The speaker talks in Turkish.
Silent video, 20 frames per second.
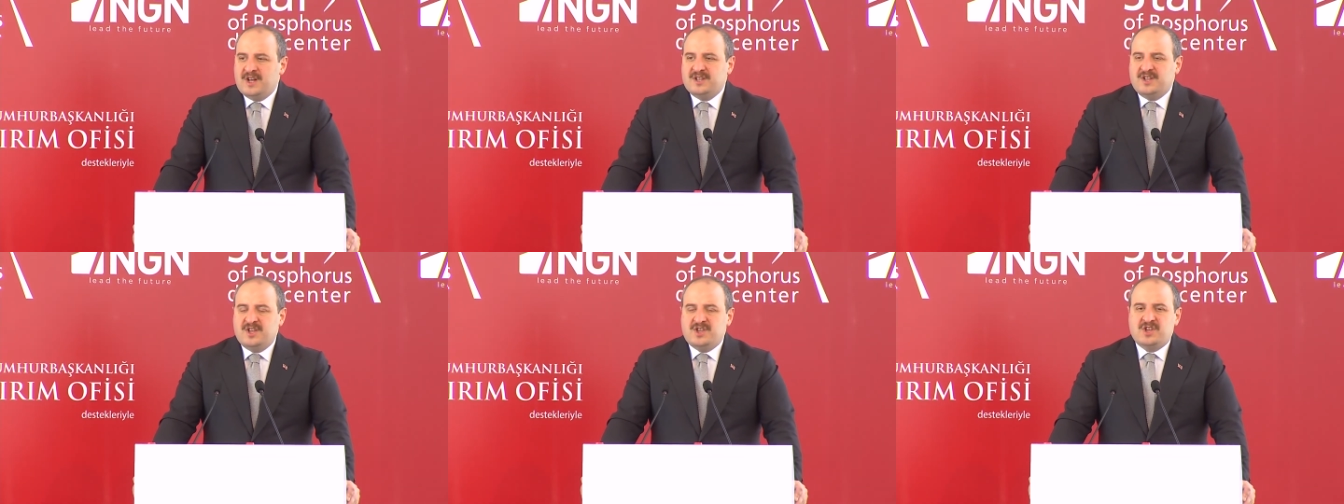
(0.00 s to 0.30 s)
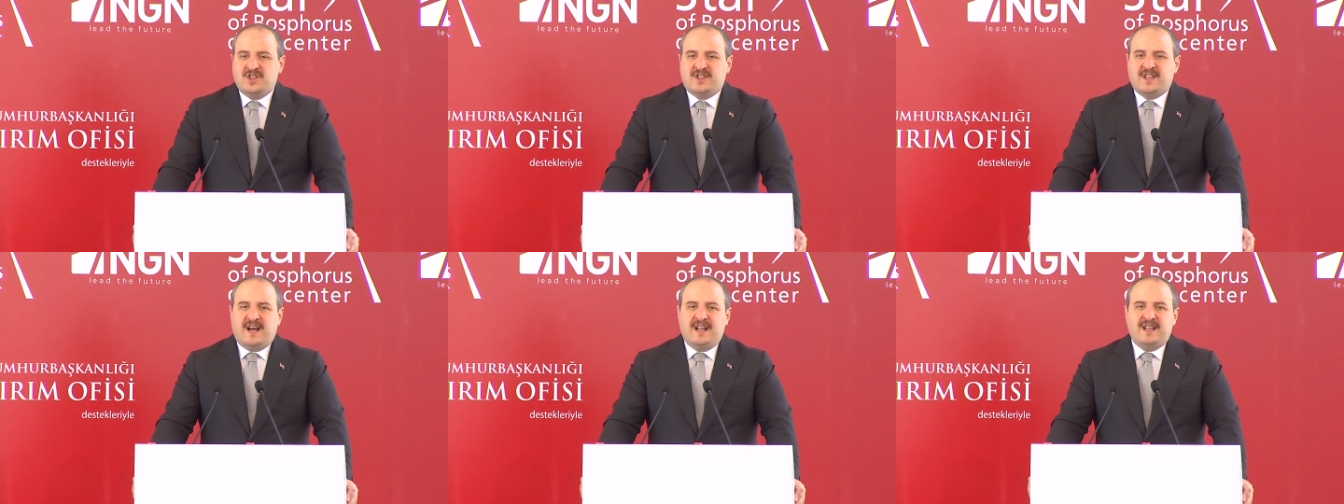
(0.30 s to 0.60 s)

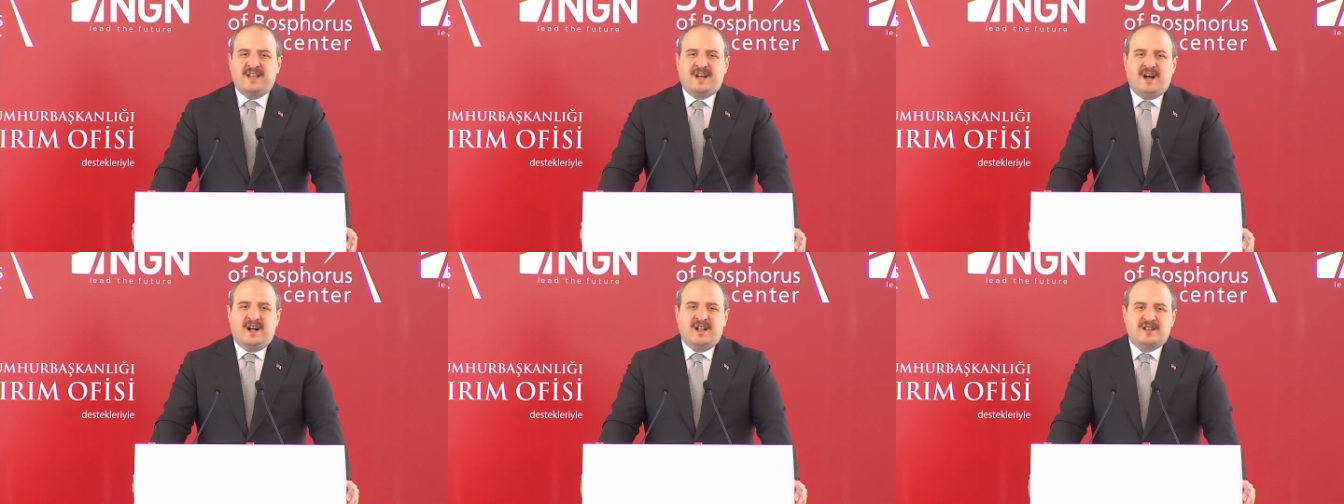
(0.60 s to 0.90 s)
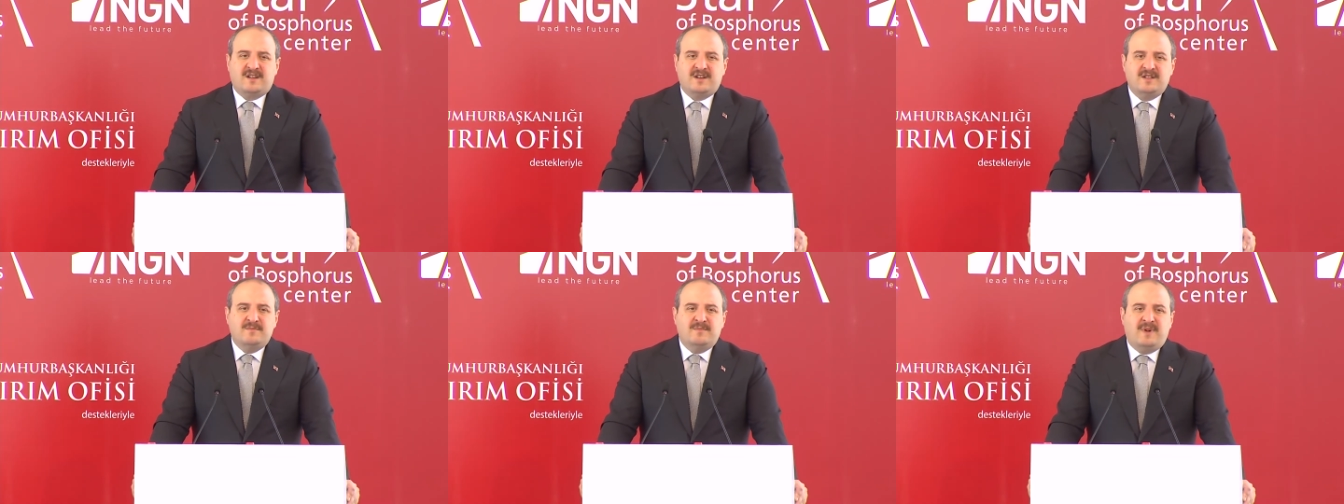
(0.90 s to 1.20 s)
dijital
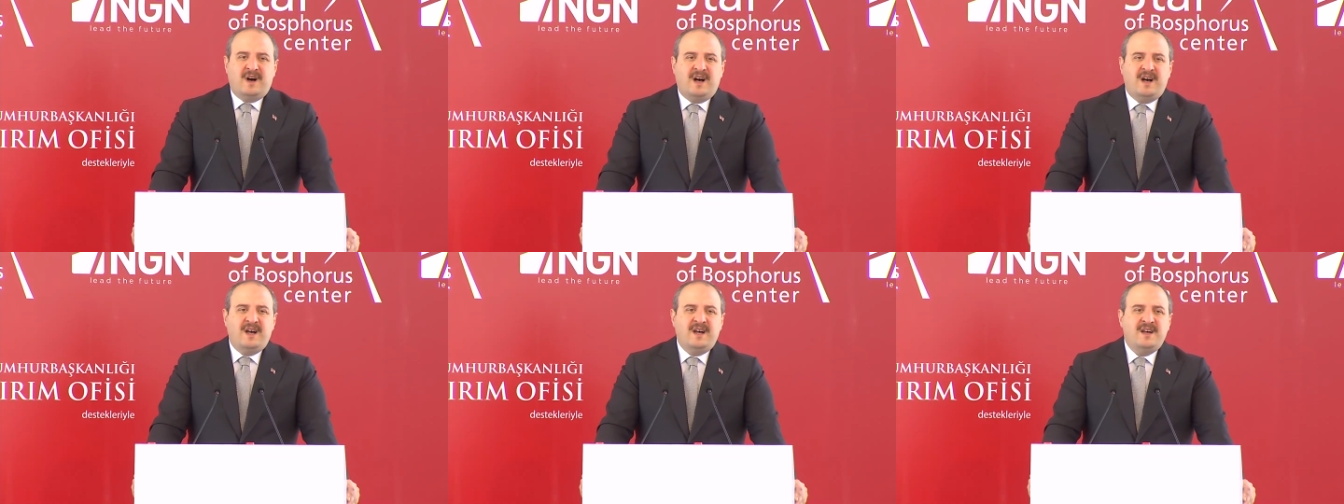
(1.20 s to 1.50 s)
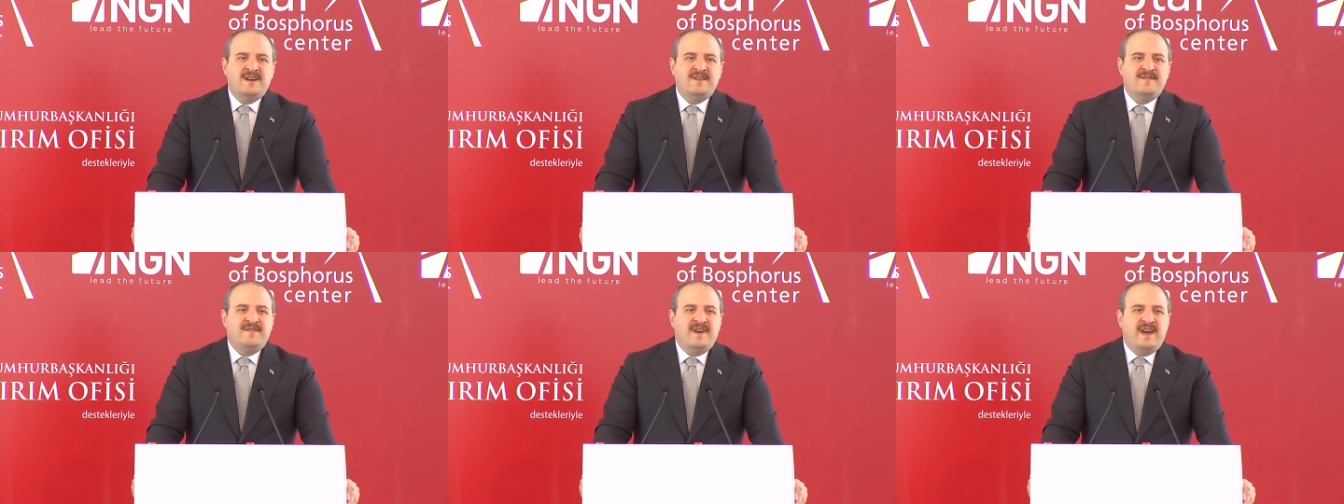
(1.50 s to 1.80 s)
kalkınma
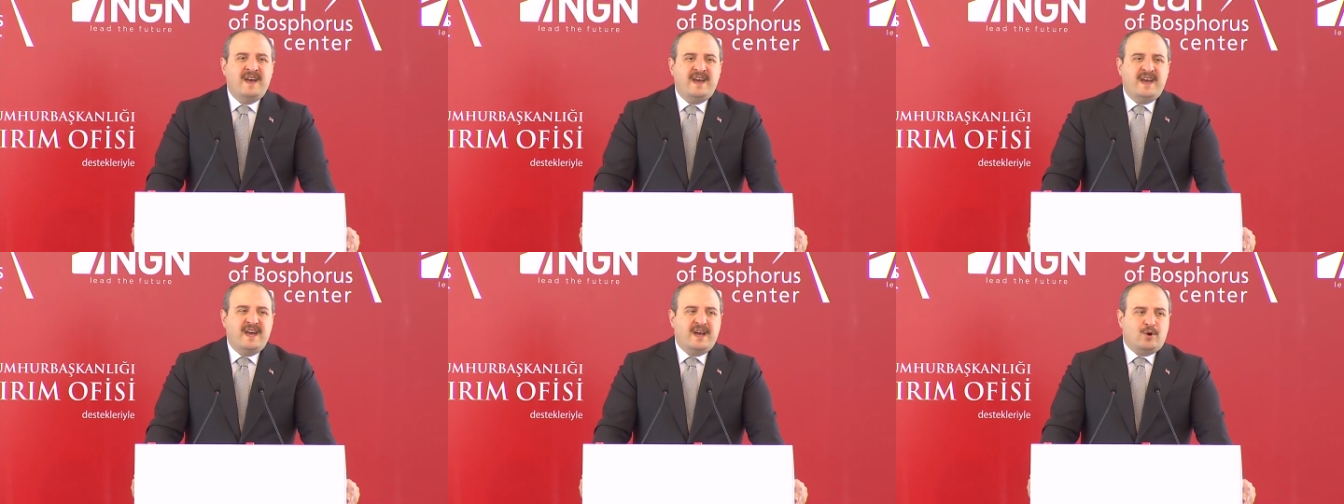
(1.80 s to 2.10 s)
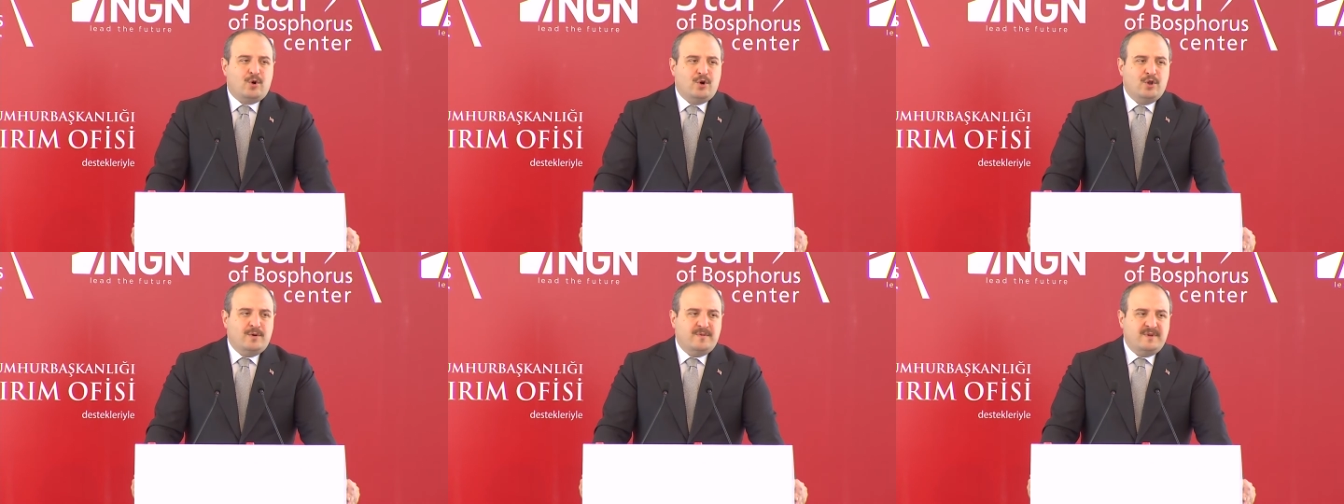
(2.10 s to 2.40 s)
ve
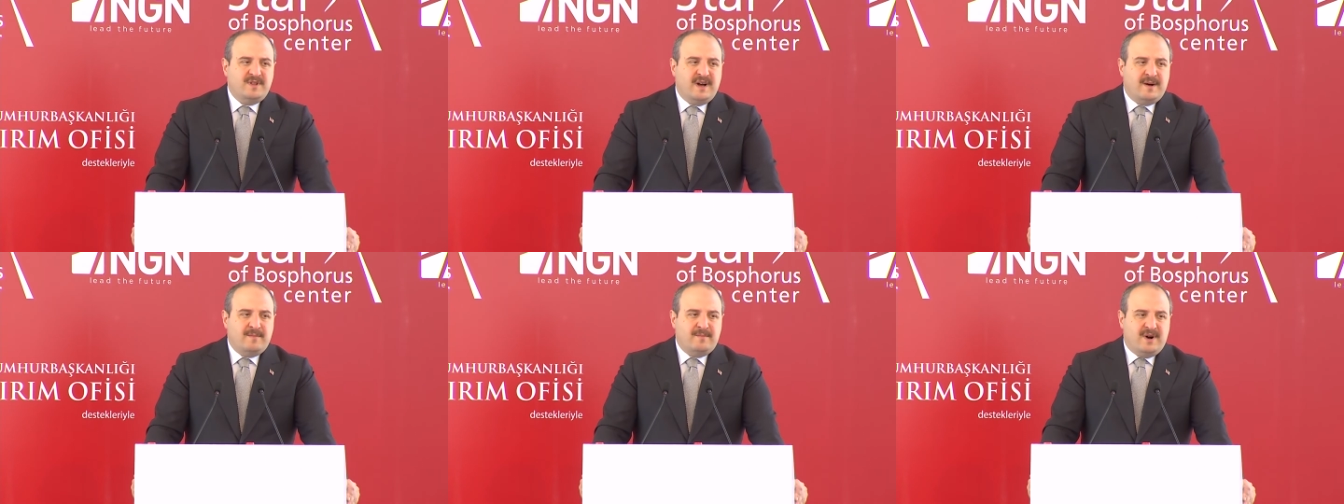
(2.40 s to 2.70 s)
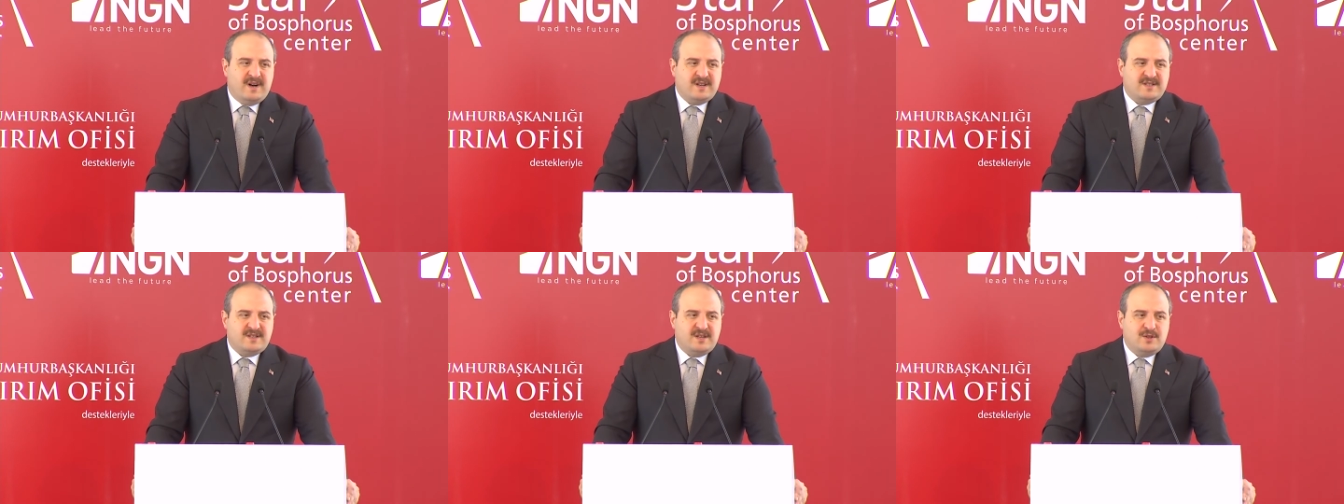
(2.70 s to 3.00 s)
ekonomiden
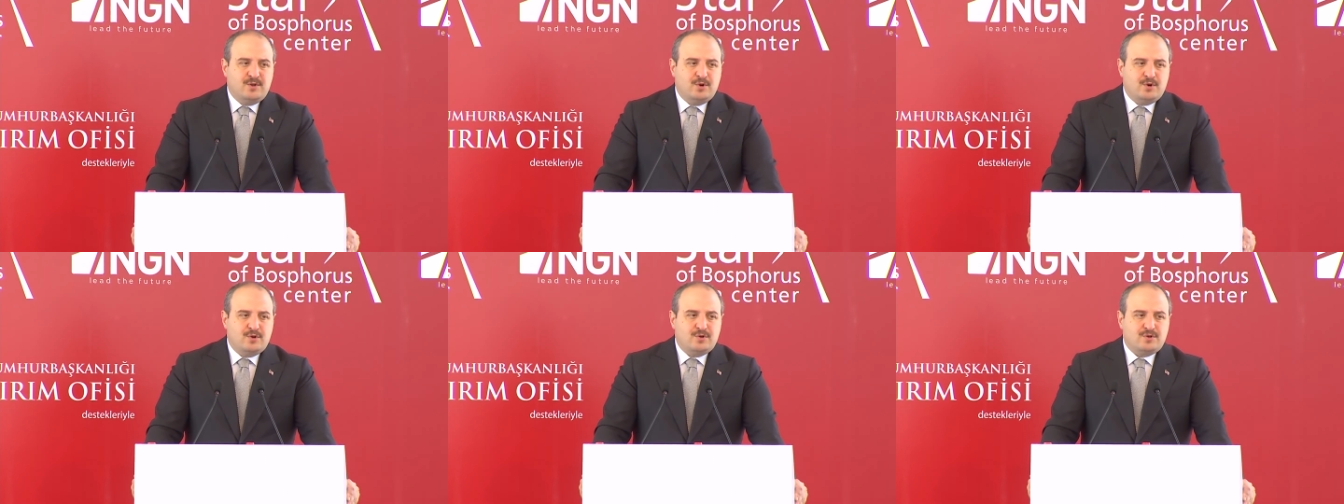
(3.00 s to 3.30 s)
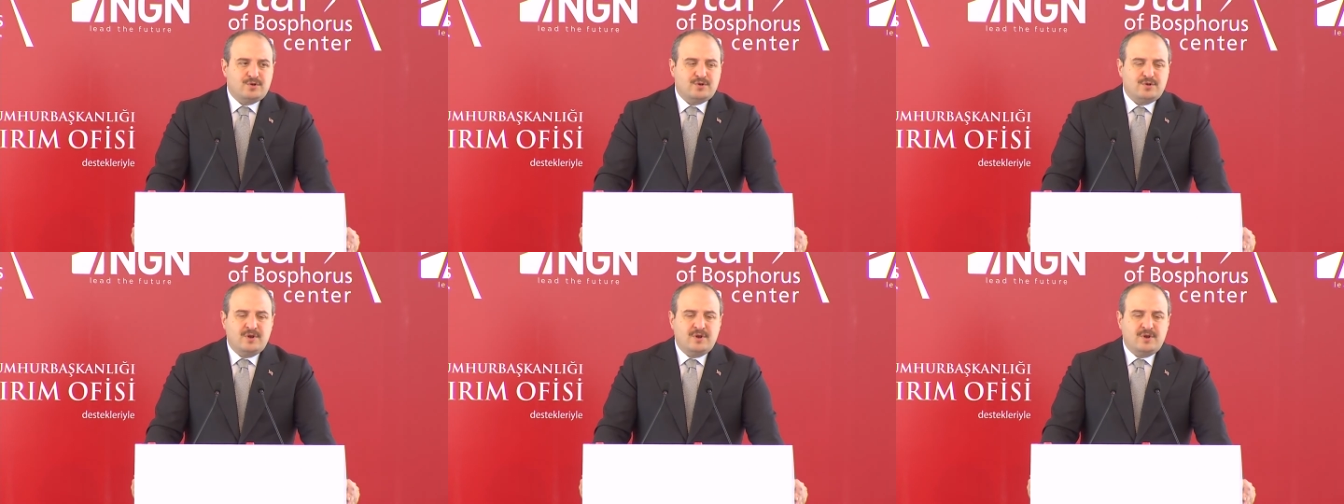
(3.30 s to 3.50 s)
bahsediyoruz.